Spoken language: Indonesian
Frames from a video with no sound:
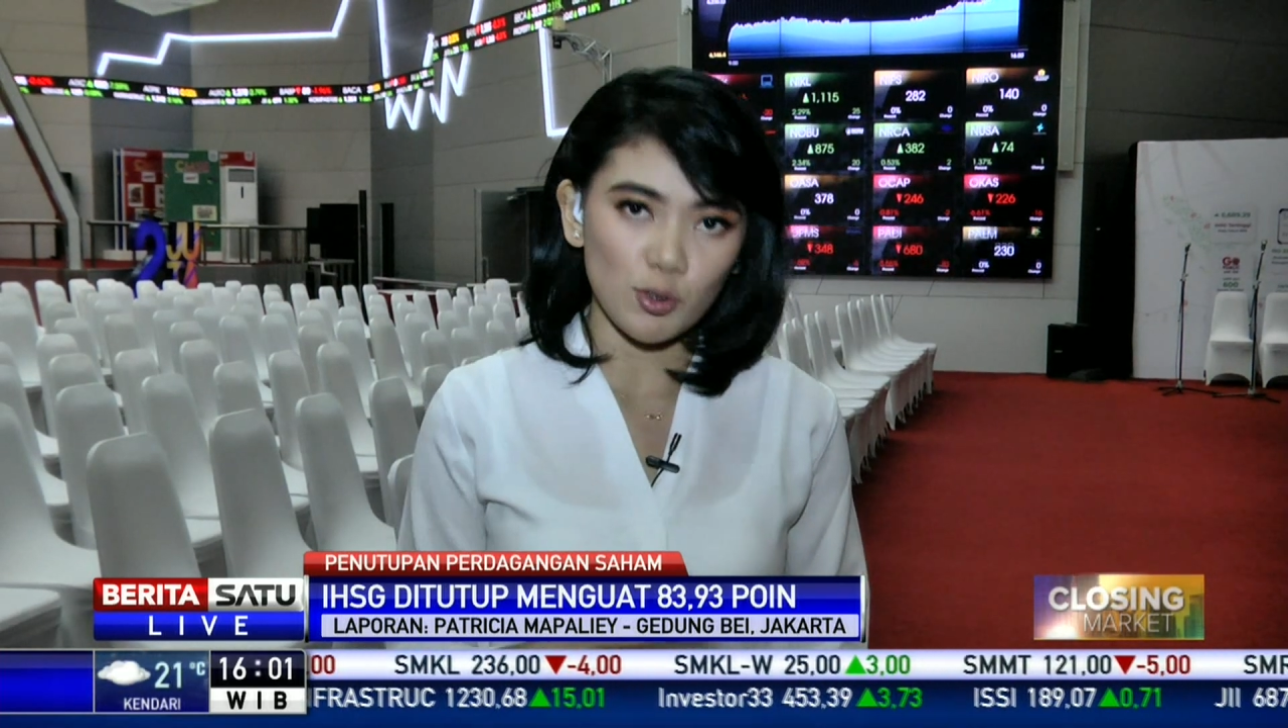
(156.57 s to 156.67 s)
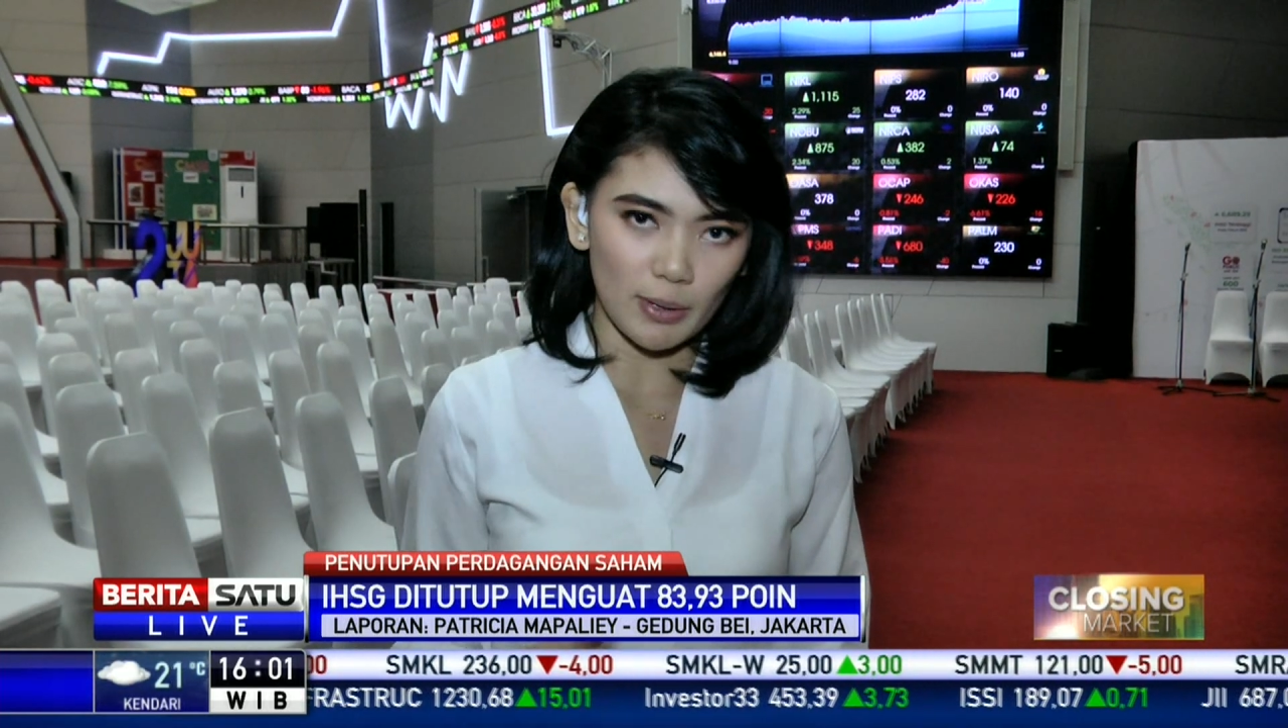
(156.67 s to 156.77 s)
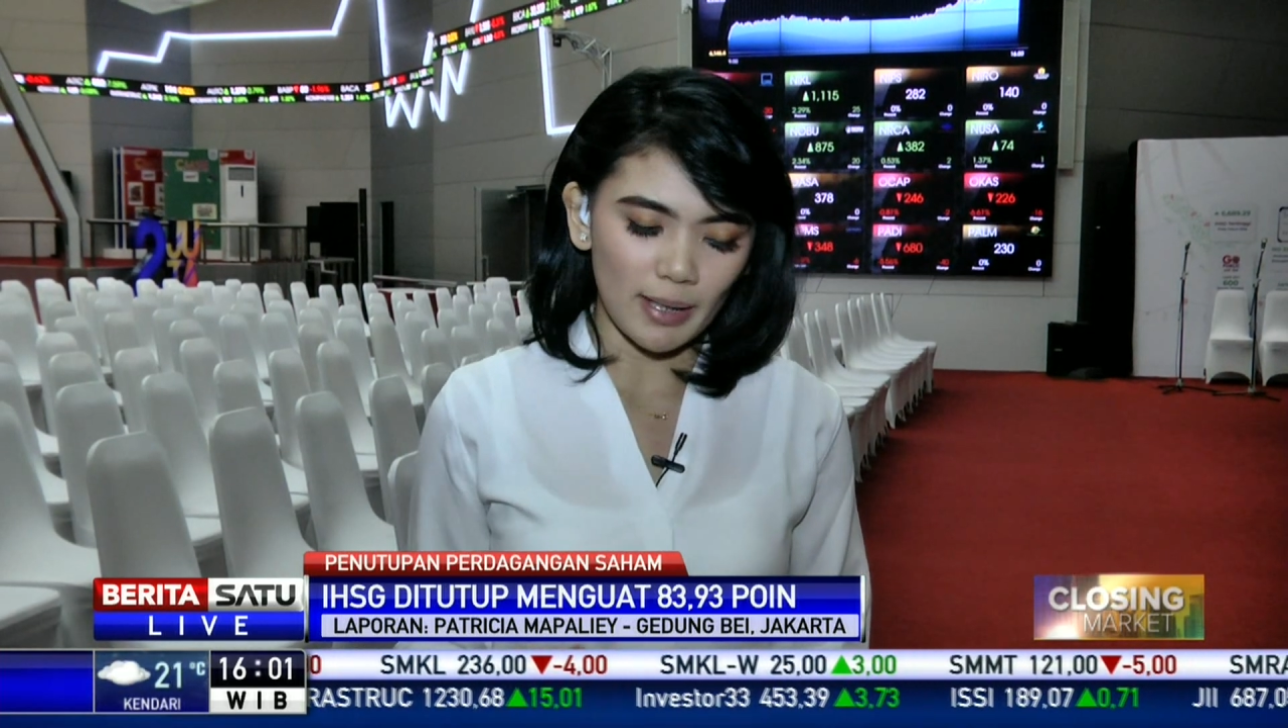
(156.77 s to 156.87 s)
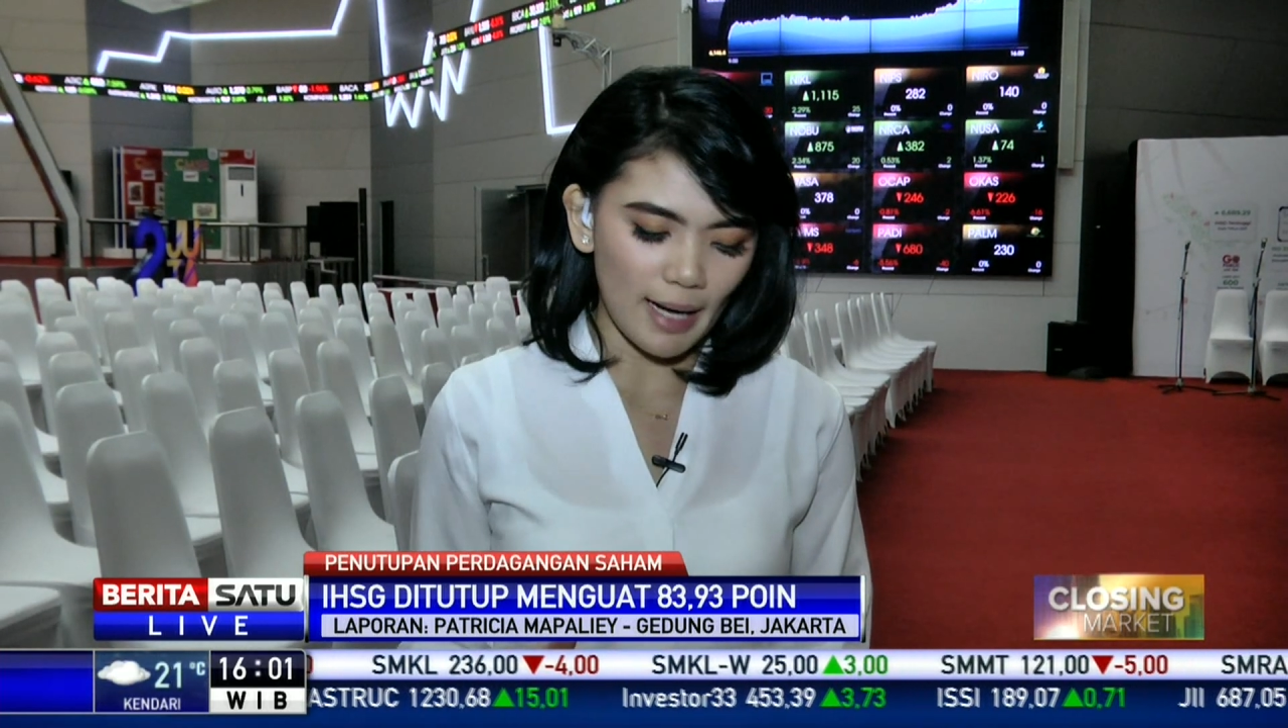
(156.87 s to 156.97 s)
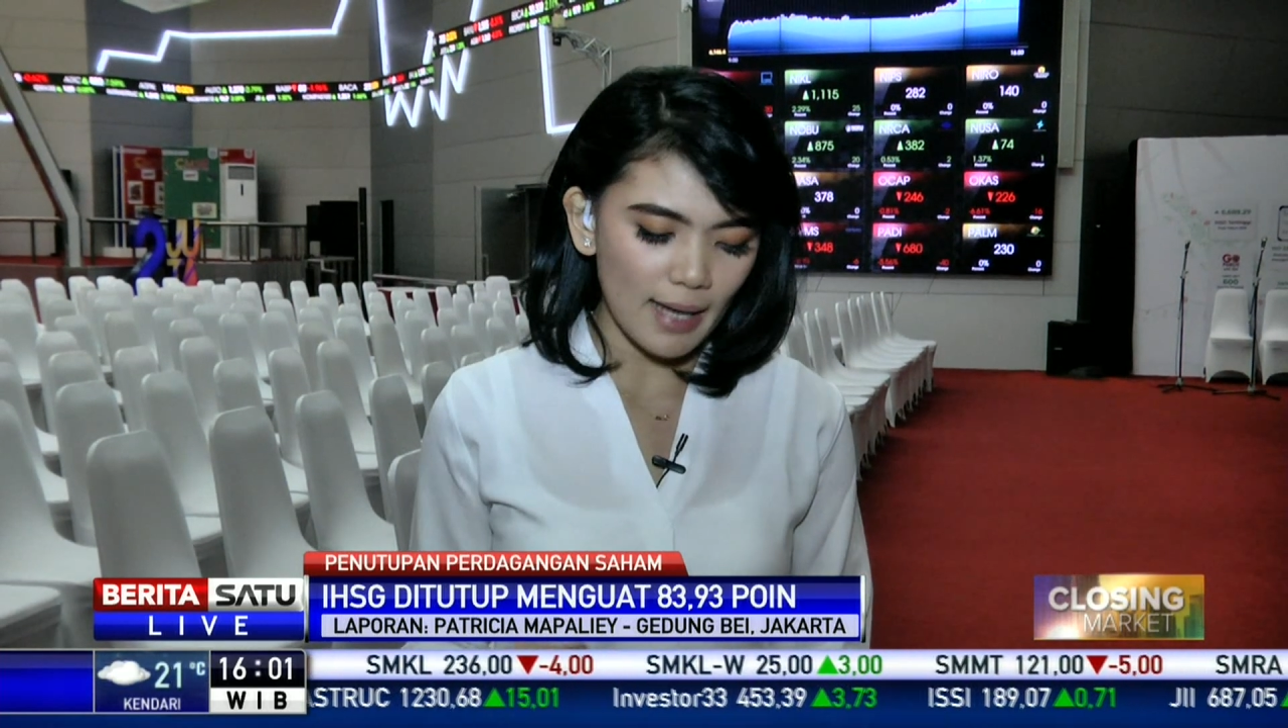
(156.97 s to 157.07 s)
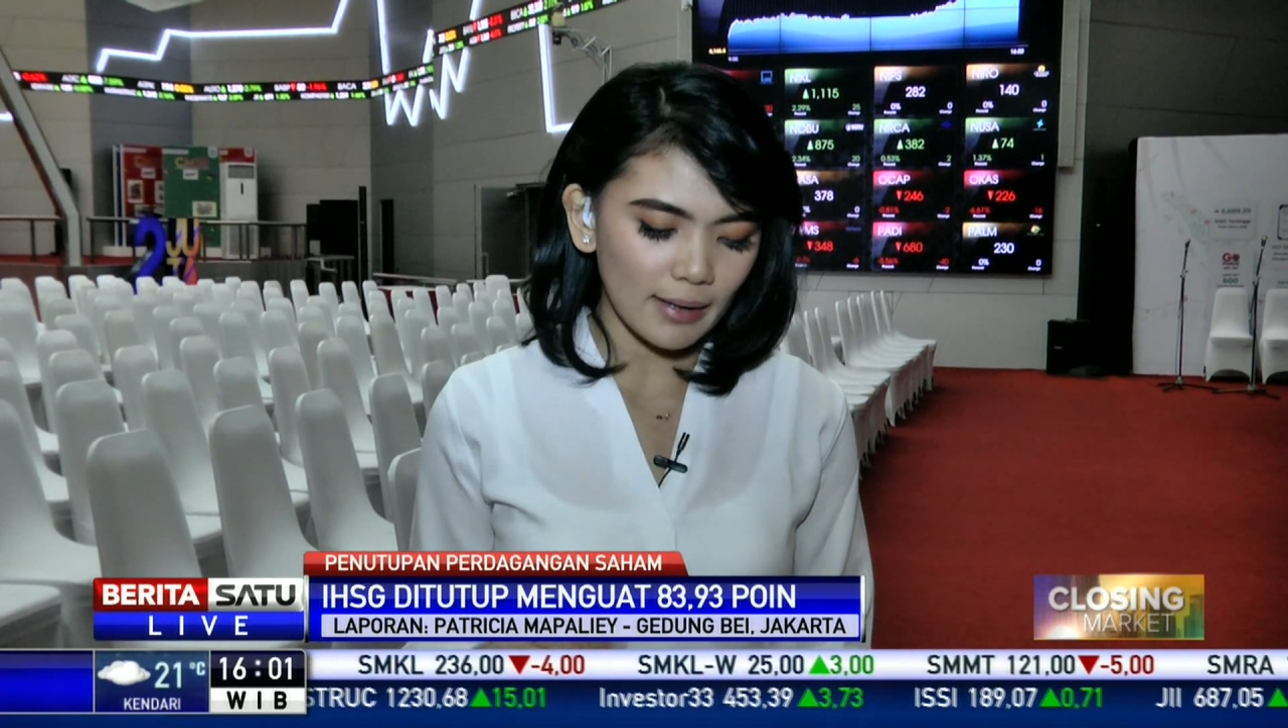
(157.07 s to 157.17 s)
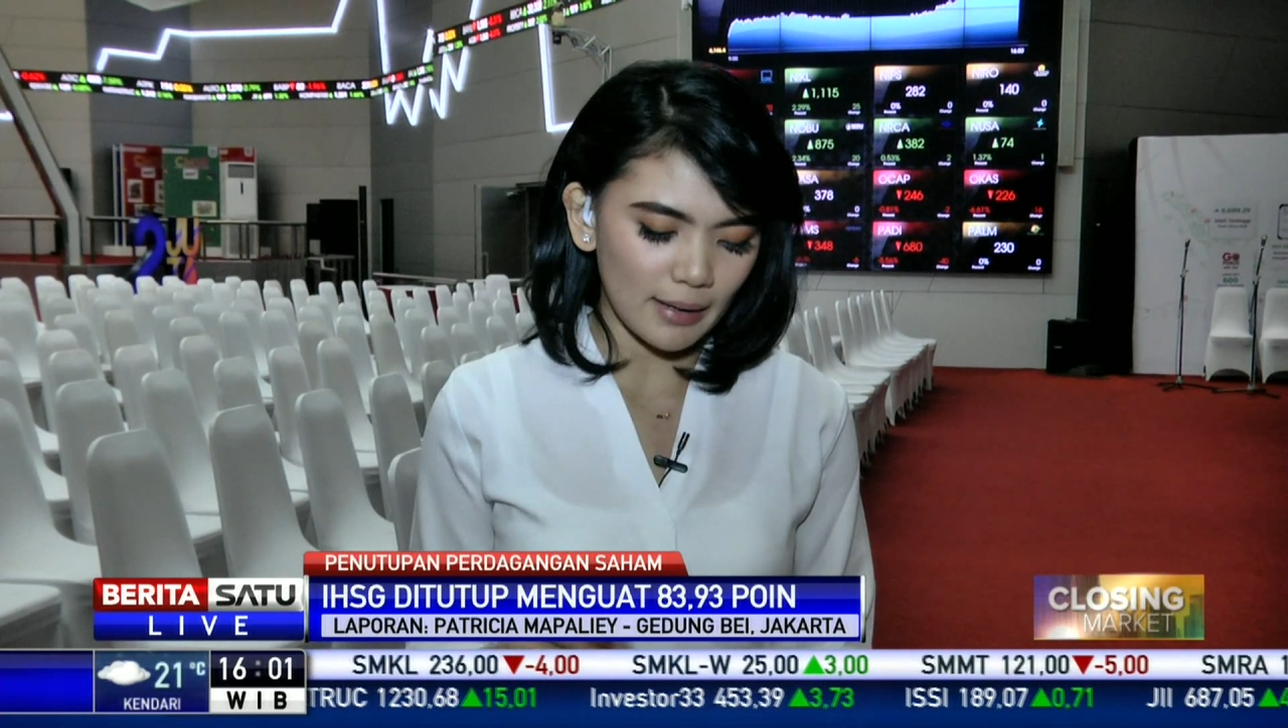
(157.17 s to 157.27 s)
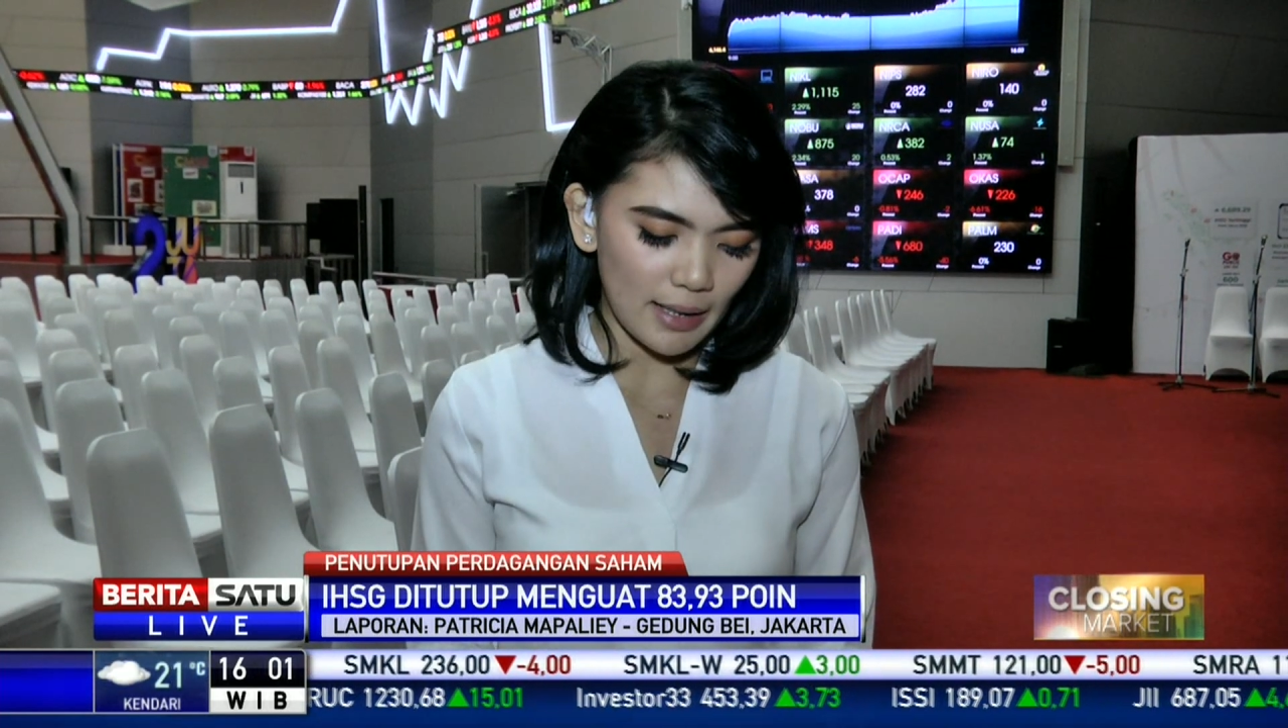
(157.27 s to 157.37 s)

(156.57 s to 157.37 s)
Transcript: terus bergerak